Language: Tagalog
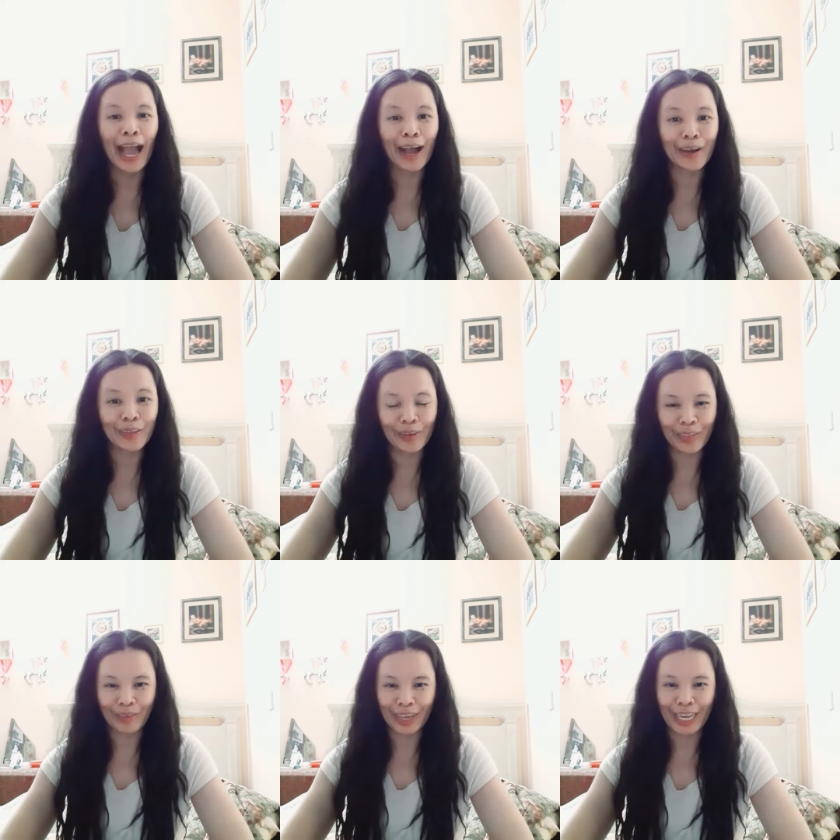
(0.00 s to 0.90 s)
ang
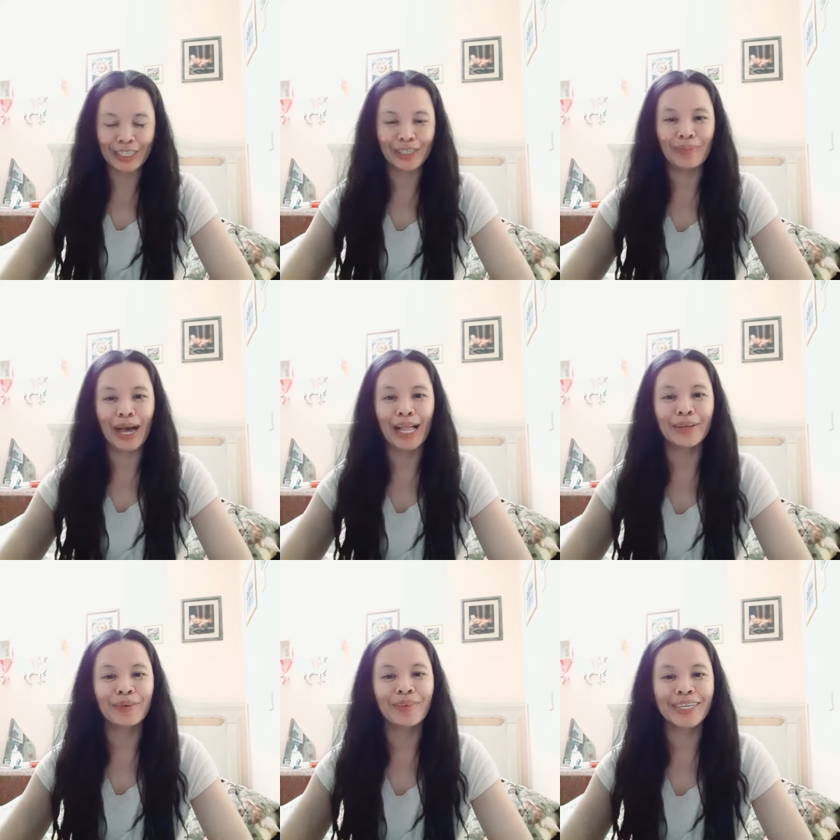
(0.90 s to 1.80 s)
notification bell
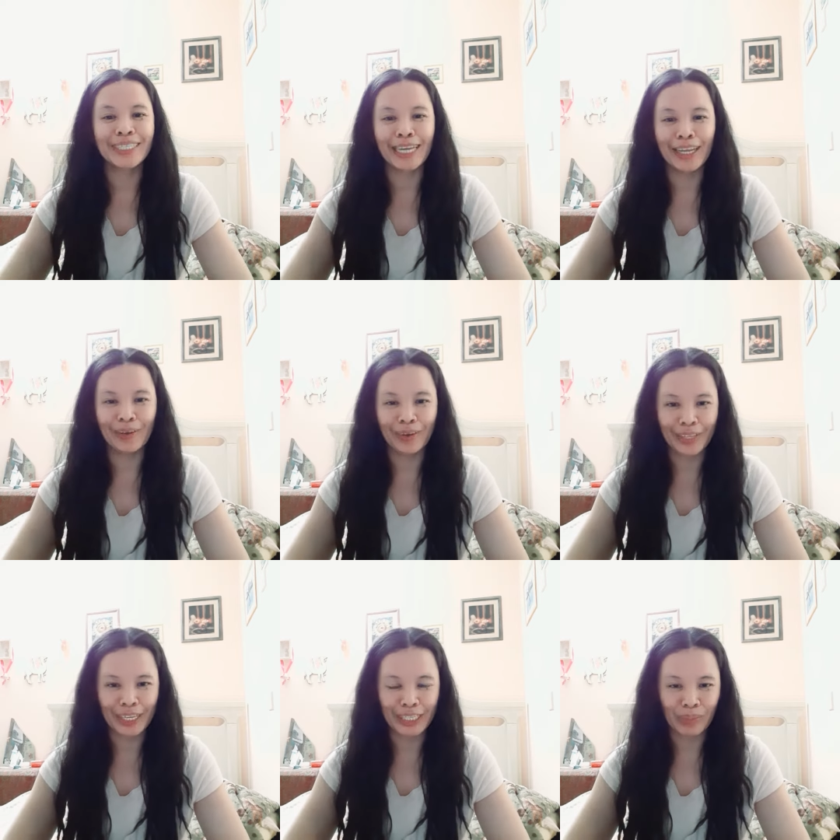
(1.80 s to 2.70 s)
upang sa ganoon
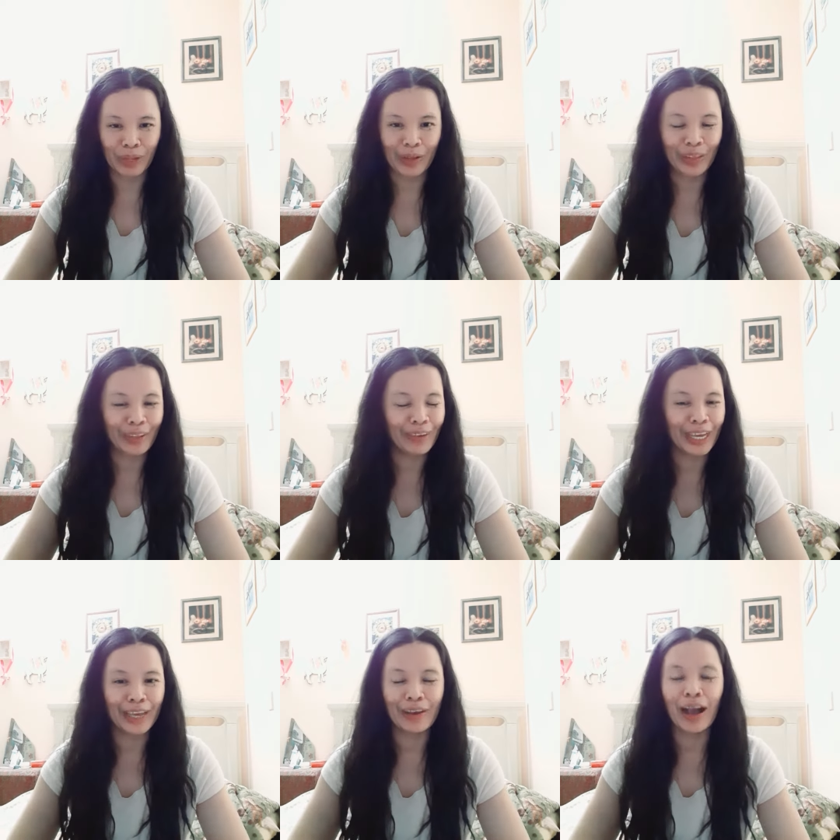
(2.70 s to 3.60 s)
is ma-notify
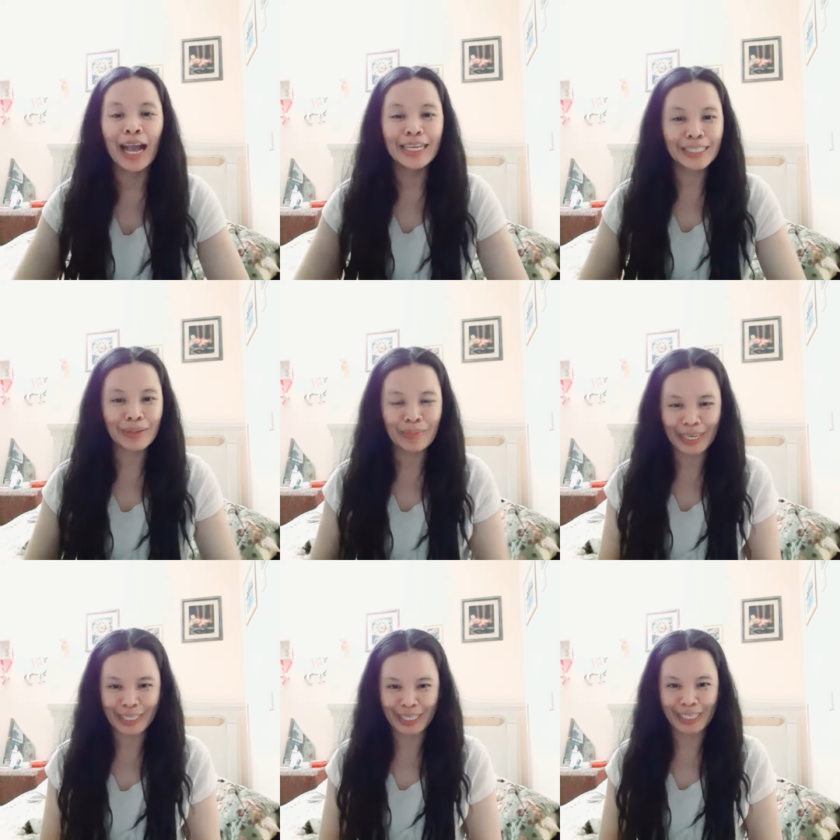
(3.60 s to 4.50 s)
kayo sa mga
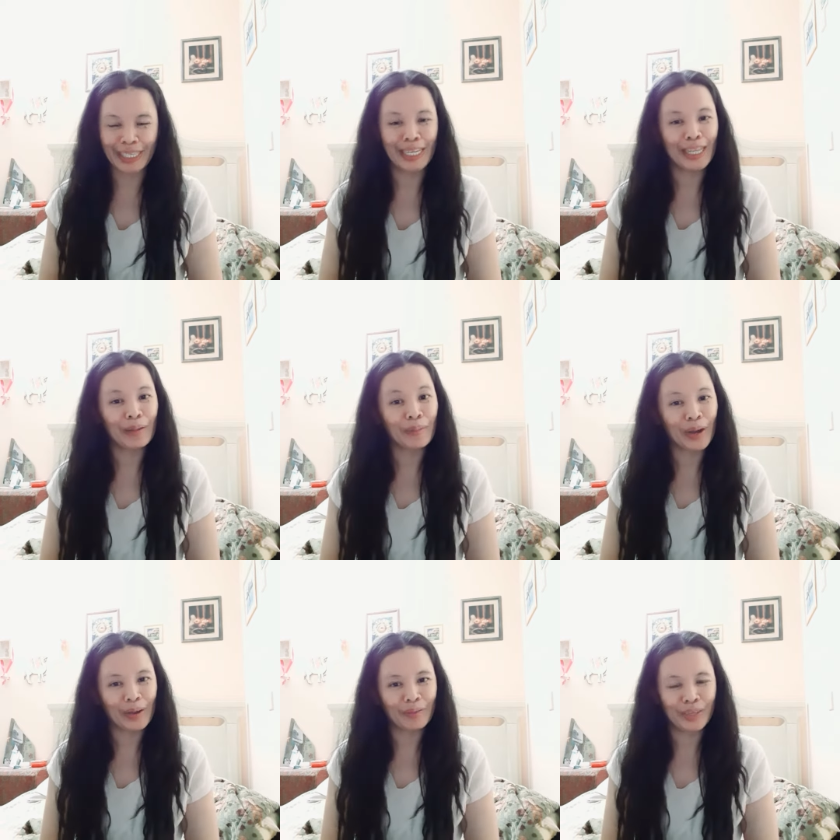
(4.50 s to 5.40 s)
susunod na
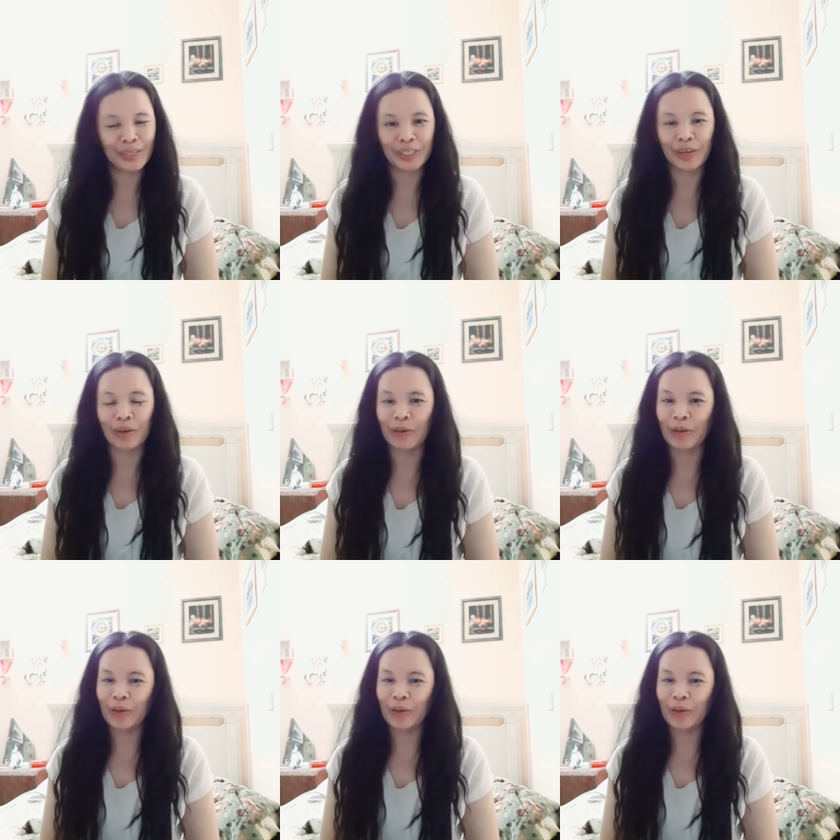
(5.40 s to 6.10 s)
mga videos ko.